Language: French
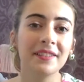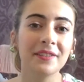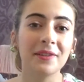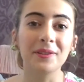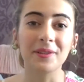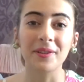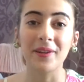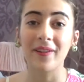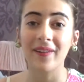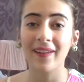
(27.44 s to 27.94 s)

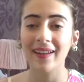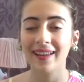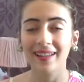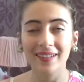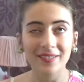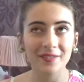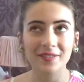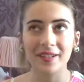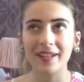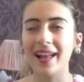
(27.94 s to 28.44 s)
donc euh,
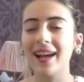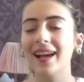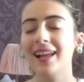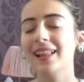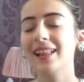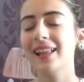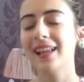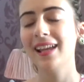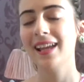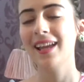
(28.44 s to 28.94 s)
voilà.
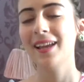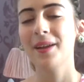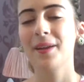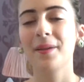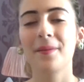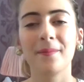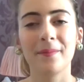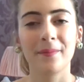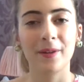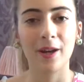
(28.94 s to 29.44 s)

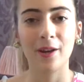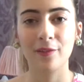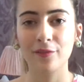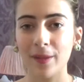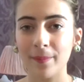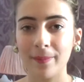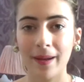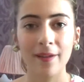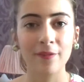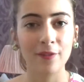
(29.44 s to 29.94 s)

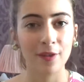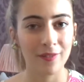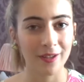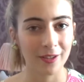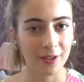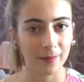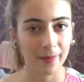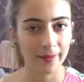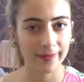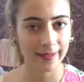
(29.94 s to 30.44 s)
Enfin bref, on va
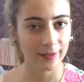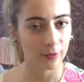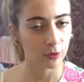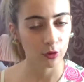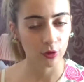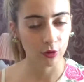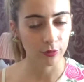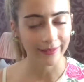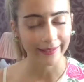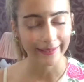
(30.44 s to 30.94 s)
commencer
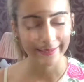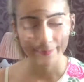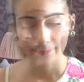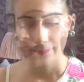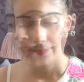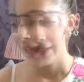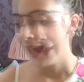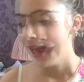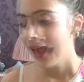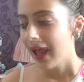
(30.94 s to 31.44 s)
de suite.
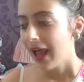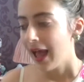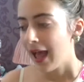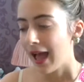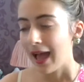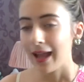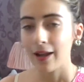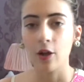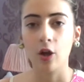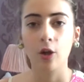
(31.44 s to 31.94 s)

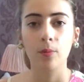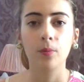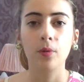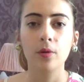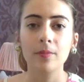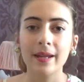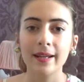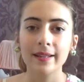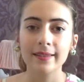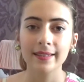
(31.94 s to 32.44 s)
Alors,
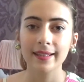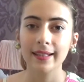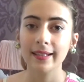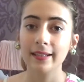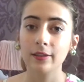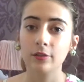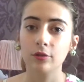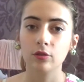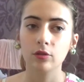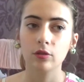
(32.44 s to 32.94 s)
première
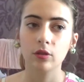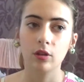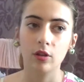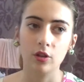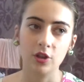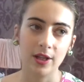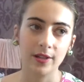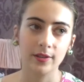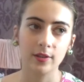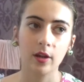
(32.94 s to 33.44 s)
série que euh,
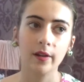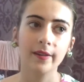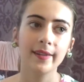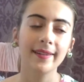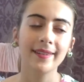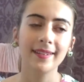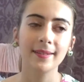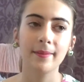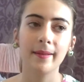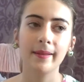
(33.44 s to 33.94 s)
j'adore,
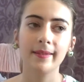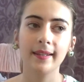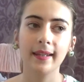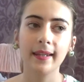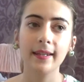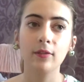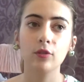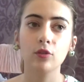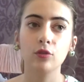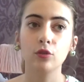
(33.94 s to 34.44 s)
ça c'est ma
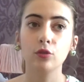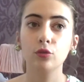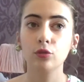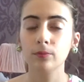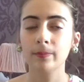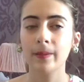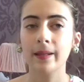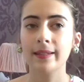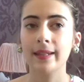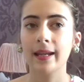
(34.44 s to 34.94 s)
série que de
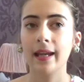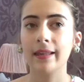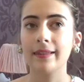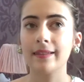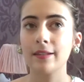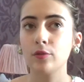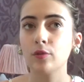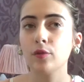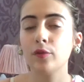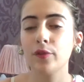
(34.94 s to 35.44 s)
toute manière,
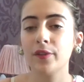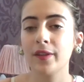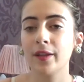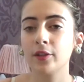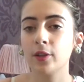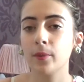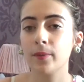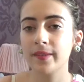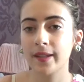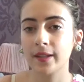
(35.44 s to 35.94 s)
si je vous faisais un
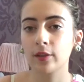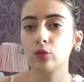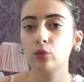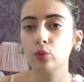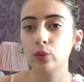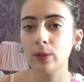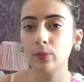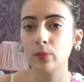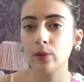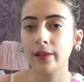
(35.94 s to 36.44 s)
top 5
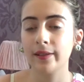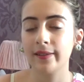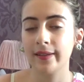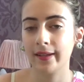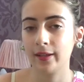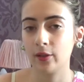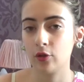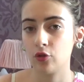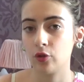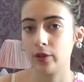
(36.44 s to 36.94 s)
tous les mois de
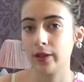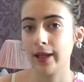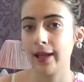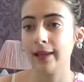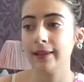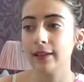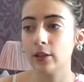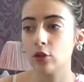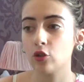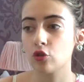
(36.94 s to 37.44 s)
séries que je
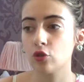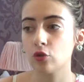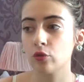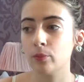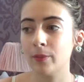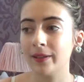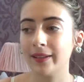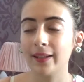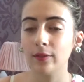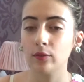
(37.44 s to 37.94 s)
regarde, je
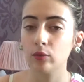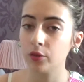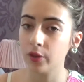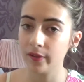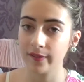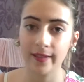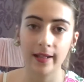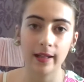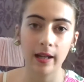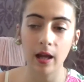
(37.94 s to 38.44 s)
mettrais tout le
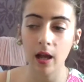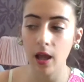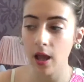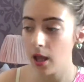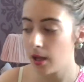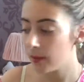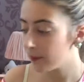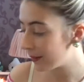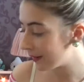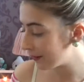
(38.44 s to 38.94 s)
temps celle-là.
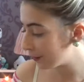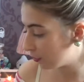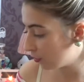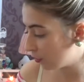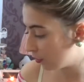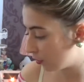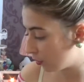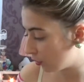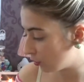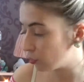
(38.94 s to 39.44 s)
Parce
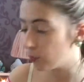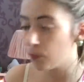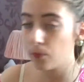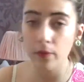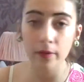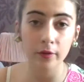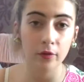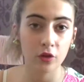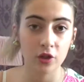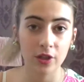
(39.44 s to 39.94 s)
que
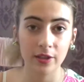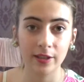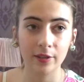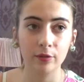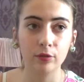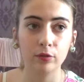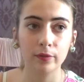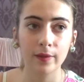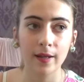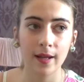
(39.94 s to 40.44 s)
depuis que je l'ai
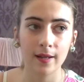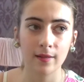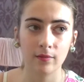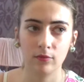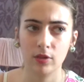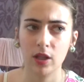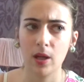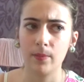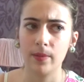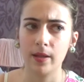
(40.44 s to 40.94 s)
découvert,
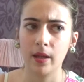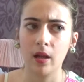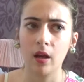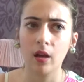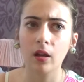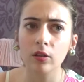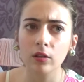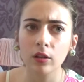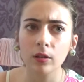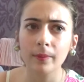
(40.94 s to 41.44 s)
il y a bien
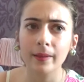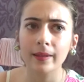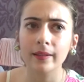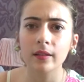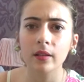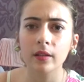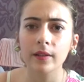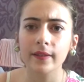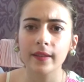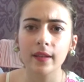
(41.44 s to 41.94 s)
un an
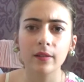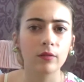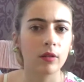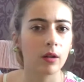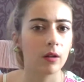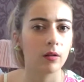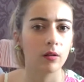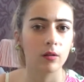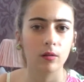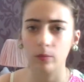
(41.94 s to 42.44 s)
maintenant, ça,
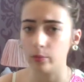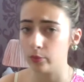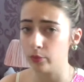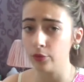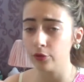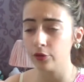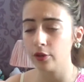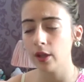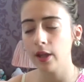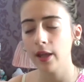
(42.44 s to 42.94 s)
voire euh,
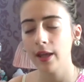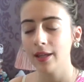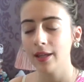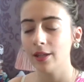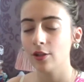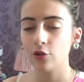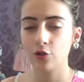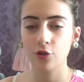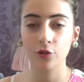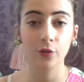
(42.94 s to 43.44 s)
plus,
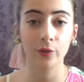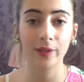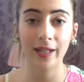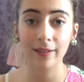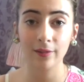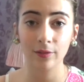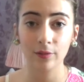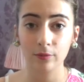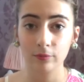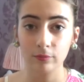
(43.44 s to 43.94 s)
je
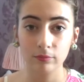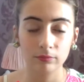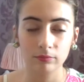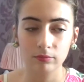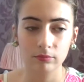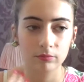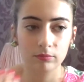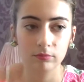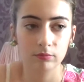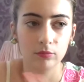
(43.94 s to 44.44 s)
regarde
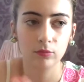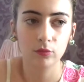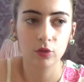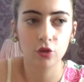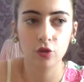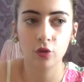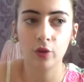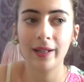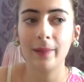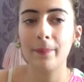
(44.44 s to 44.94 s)

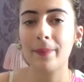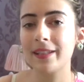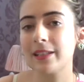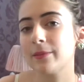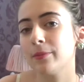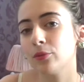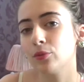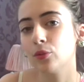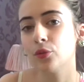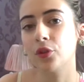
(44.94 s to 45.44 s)
je regarde
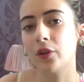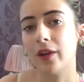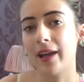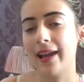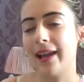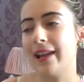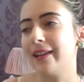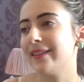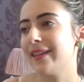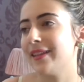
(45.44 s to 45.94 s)
pratiquement tout le temps
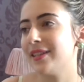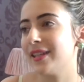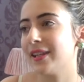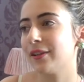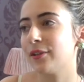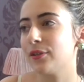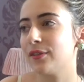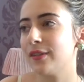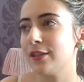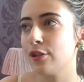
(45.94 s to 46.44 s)
elle. C'est-à-dire
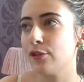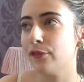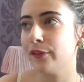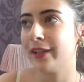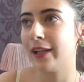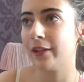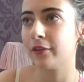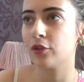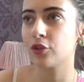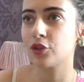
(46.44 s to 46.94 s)
que si je fais
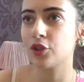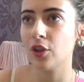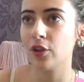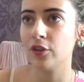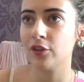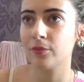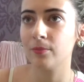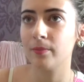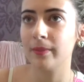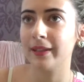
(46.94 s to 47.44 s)
quelque
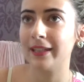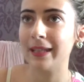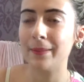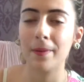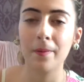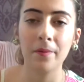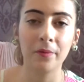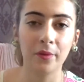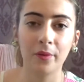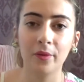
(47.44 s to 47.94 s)
chose mais qu'il n'y
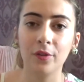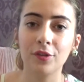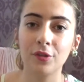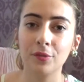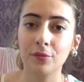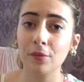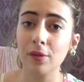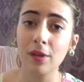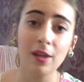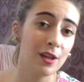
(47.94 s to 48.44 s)
a pas besoin de
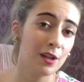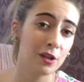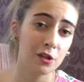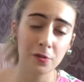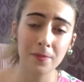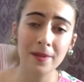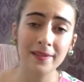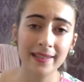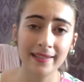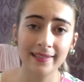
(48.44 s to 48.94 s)
son,
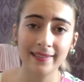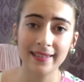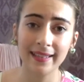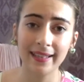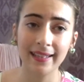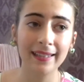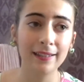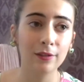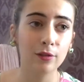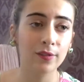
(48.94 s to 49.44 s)
je mets cette
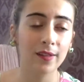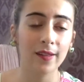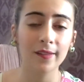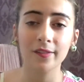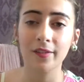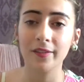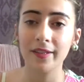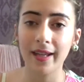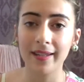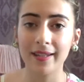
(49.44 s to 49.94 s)
série, ne serait-ce
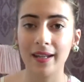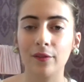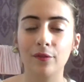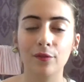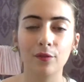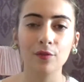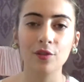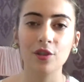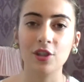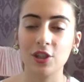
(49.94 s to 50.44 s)
qu'en
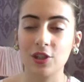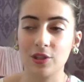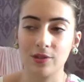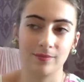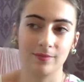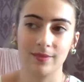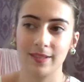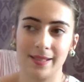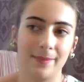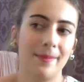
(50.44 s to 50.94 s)
arrière-fond, euh,
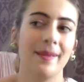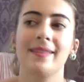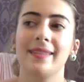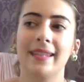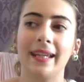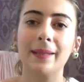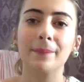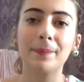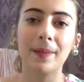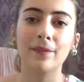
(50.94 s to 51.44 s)
c'est ma
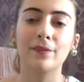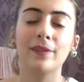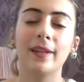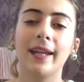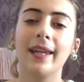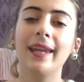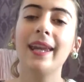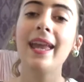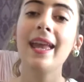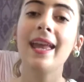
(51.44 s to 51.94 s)
série
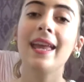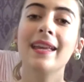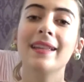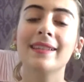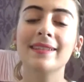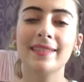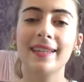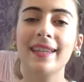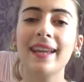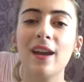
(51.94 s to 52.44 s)
préférée,
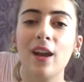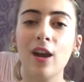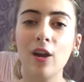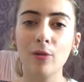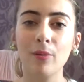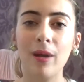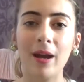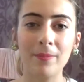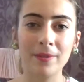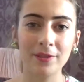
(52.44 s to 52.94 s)
c'est
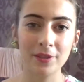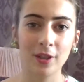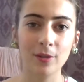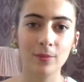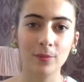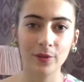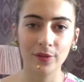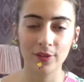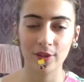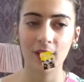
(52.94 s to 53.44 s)
How Amateur
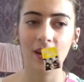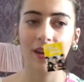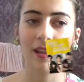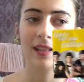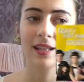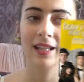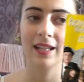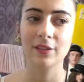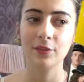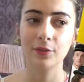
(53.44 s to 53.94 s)
Mother.
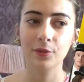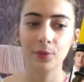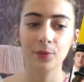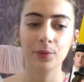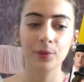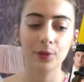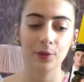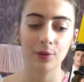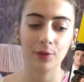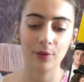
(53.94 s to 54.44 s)

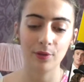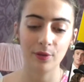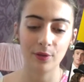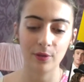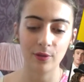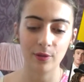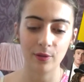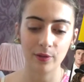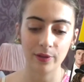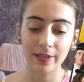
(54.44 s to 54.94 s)
Donc
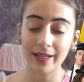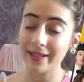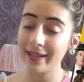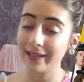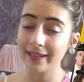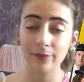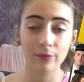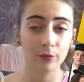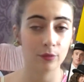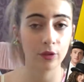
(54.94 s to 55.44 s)
il y en a
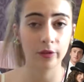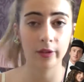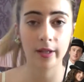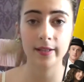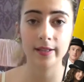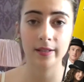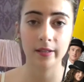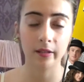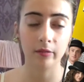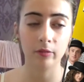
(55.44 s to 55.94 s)
qui vont
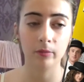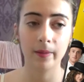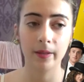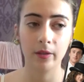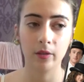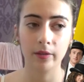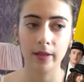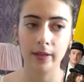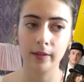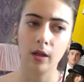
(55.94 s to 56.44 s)
connaître, il y en a qui vont pas
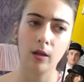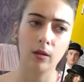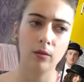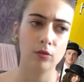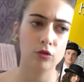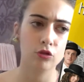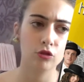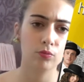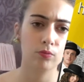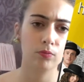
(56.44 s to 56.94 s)
connaître.
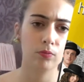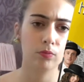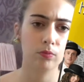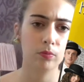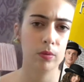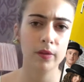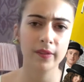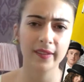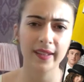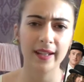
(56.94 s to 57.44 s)
Je
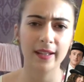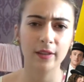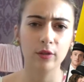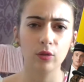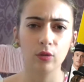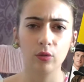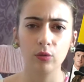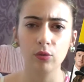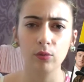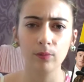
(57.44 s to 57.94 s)
pense qu'elle est
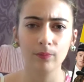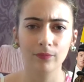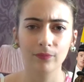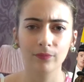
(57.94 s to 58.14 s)
connue,